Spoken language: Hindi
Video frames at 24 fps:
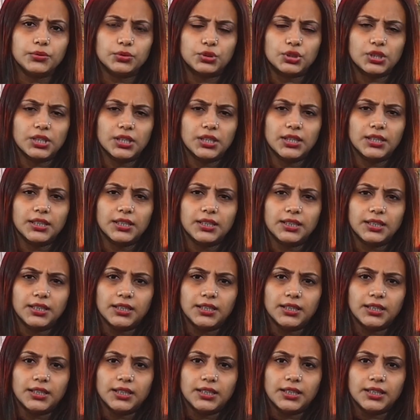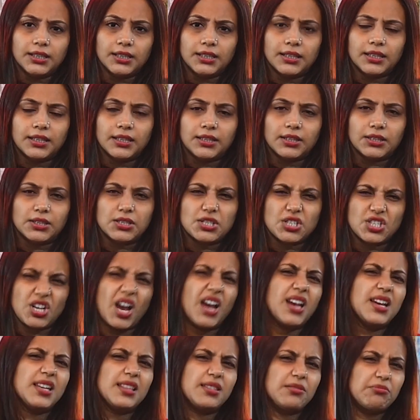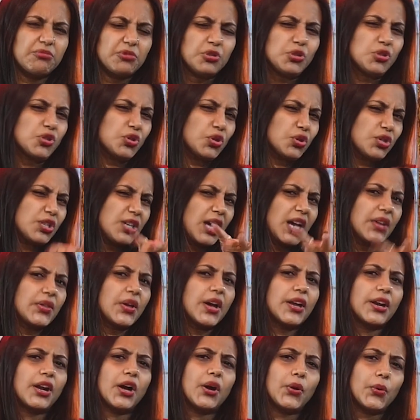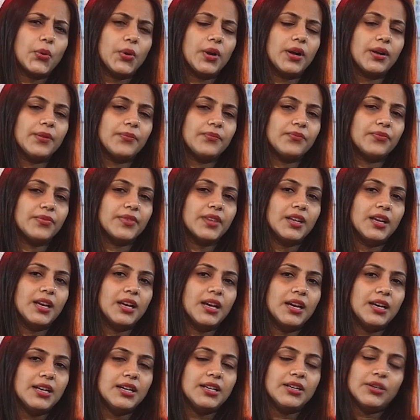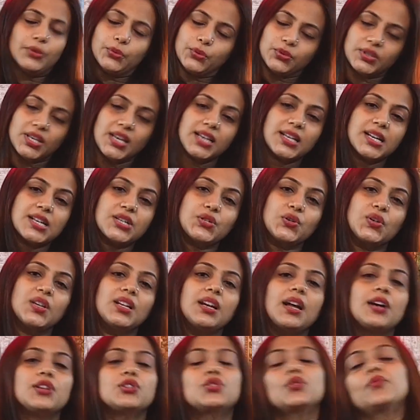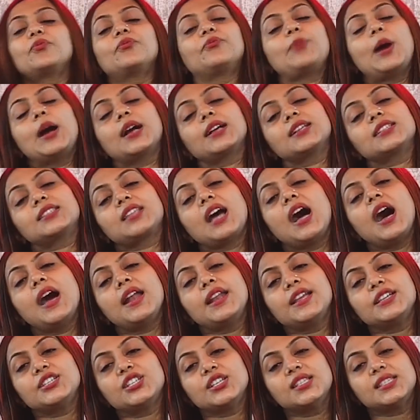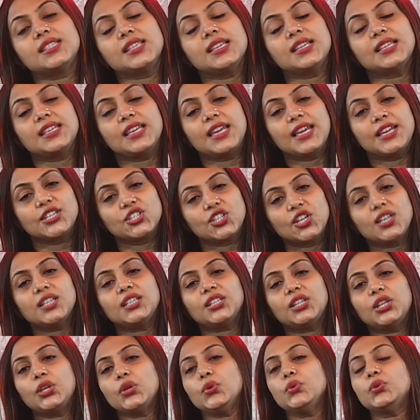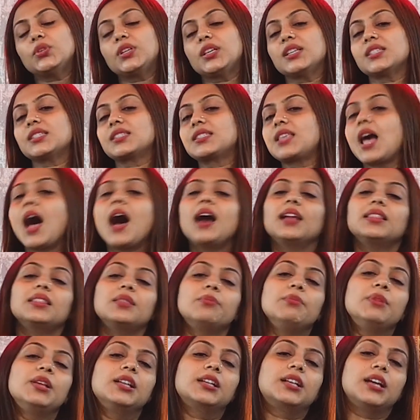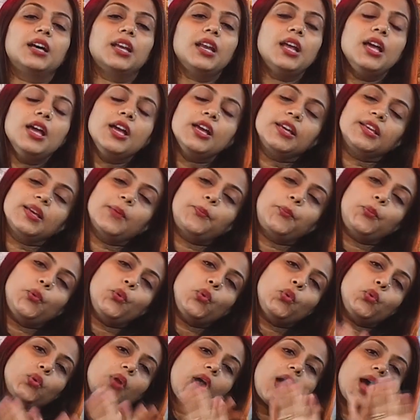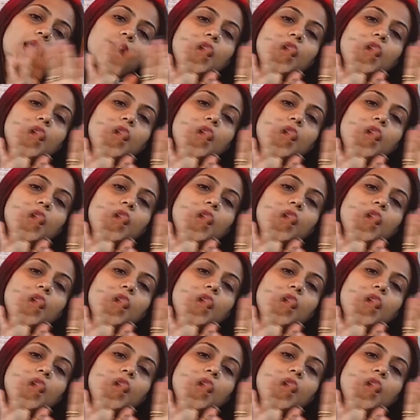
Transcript: कुछ शायद कुछ कुछ याद आ रहा होगा उसे कटरीना जो पाकिस्तान एजेंसी की एजेंट थी उनके साथ मिलकर ये पूरा